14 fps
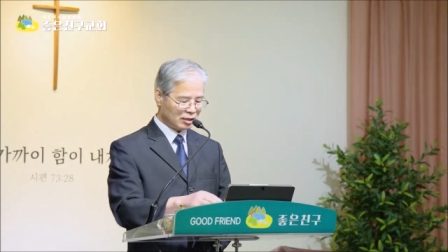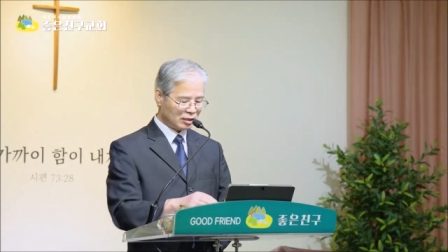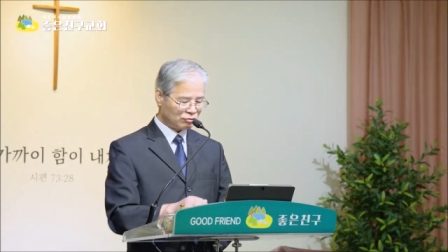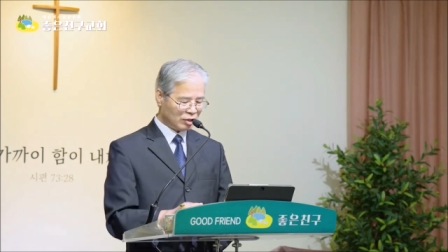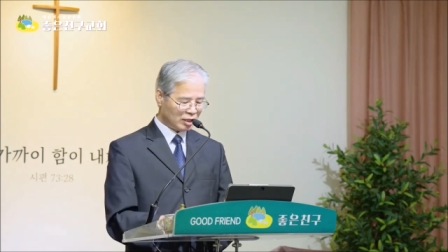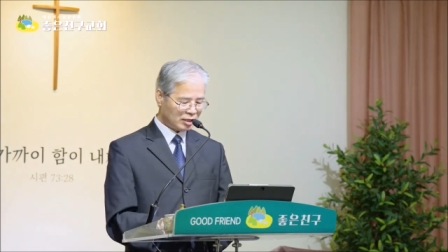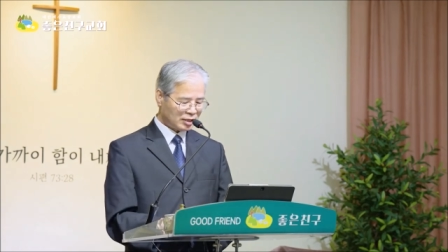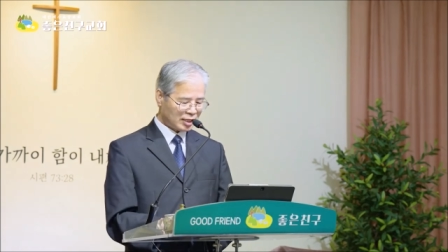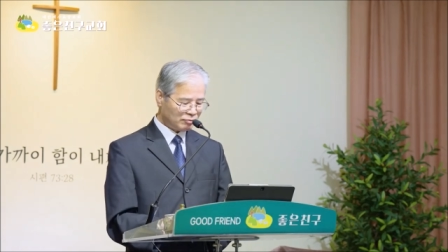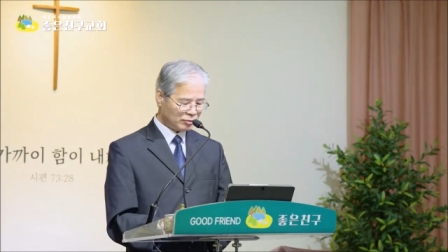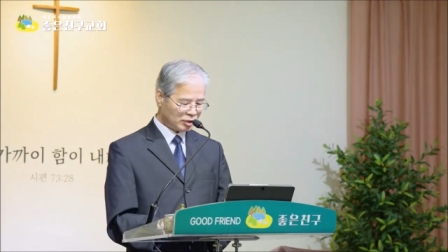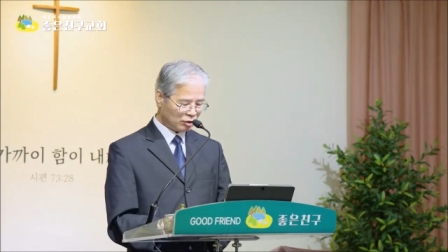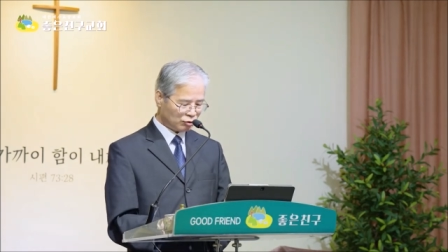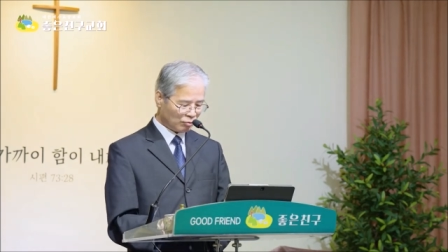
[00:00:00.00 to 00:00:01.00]
우리는
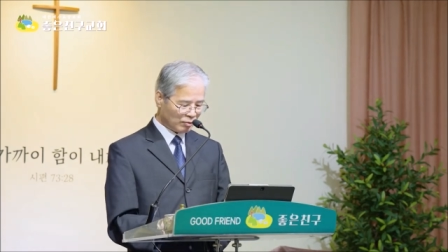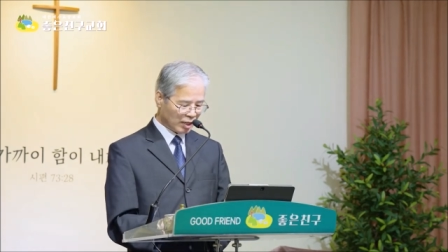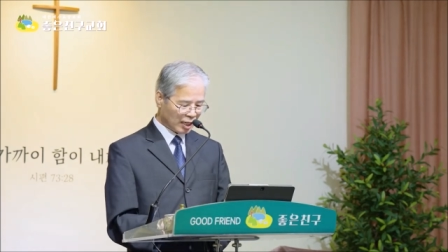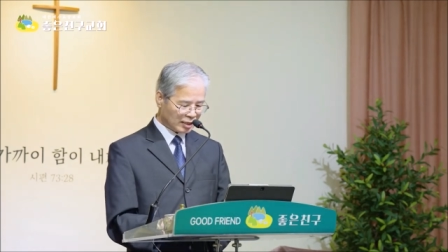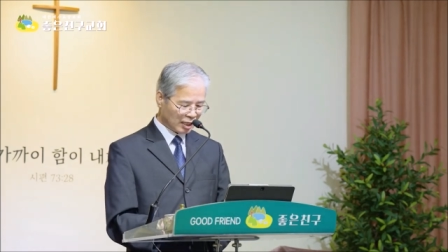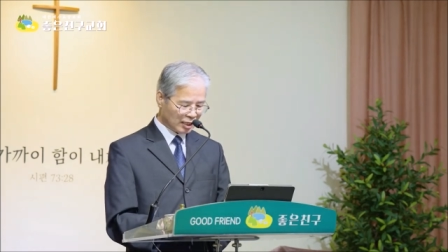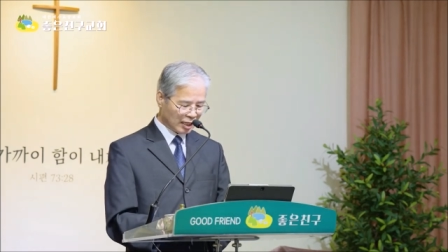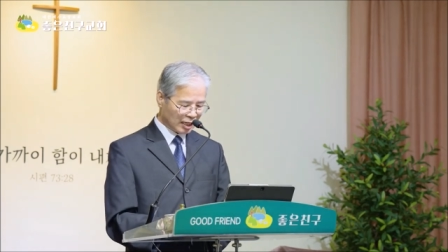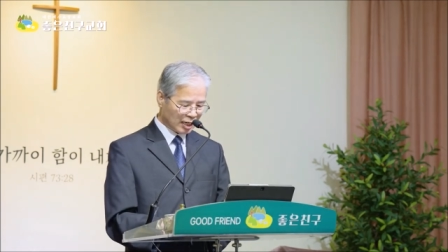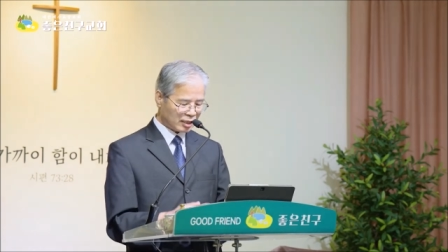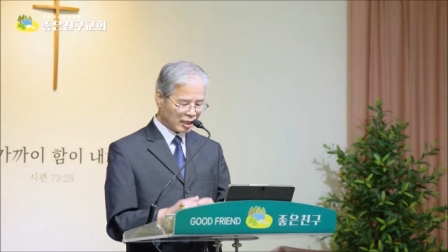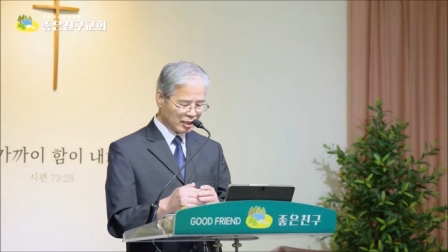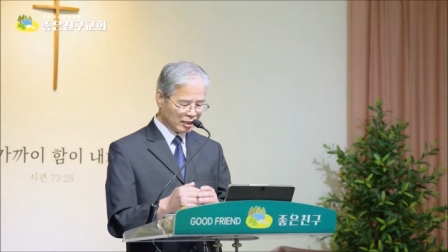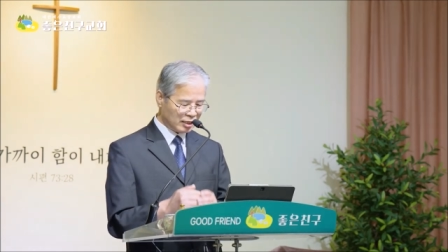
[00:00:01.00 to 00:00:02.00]
잠시 초막에 살다가
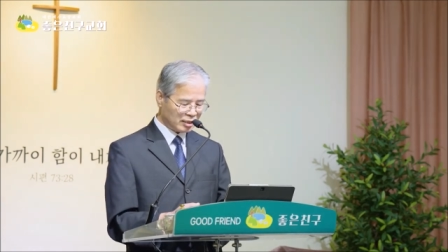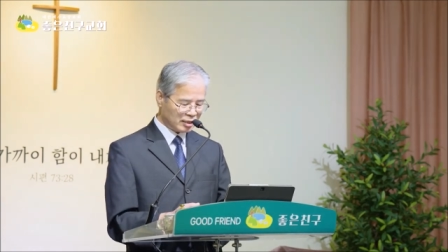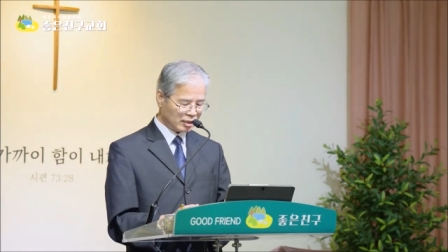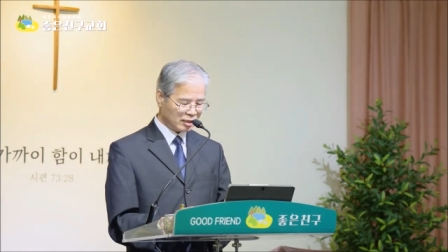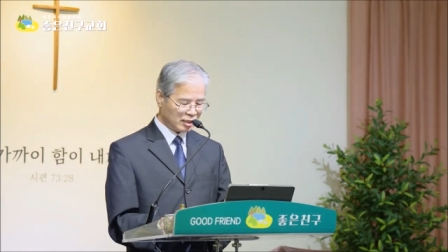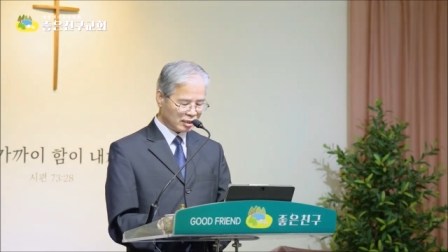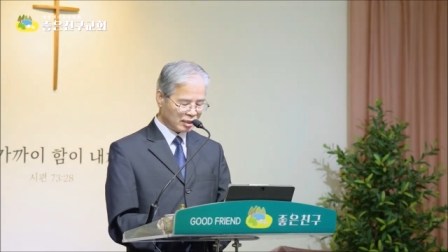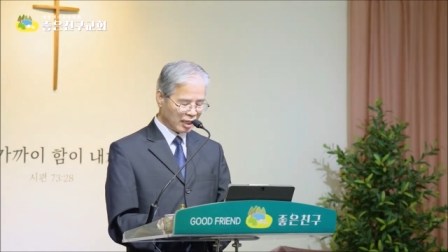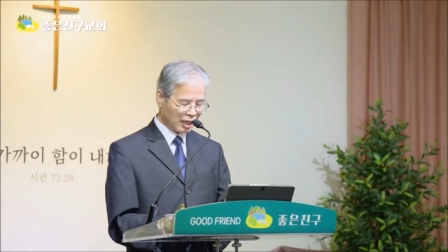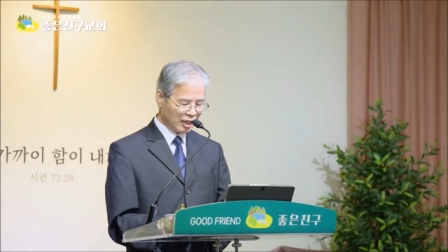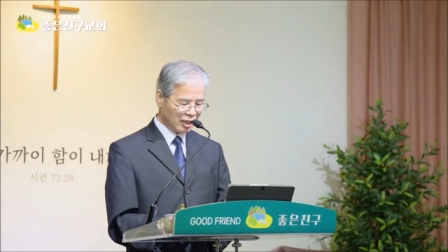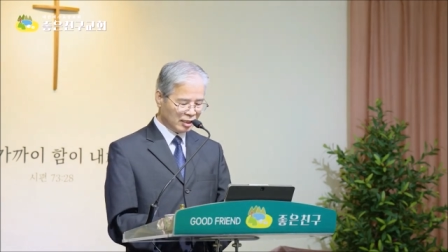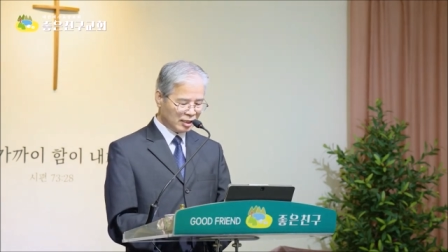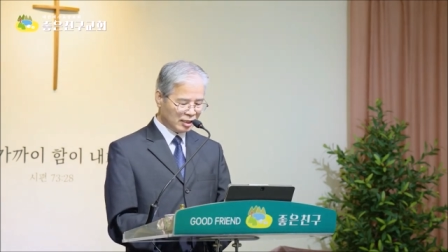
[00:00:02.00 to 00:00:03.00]
갈
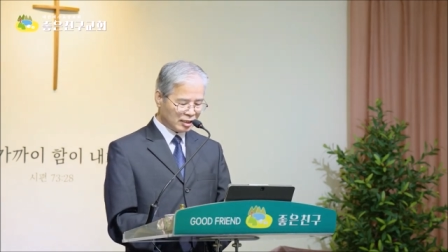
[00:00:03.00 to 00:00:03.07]
인생들인데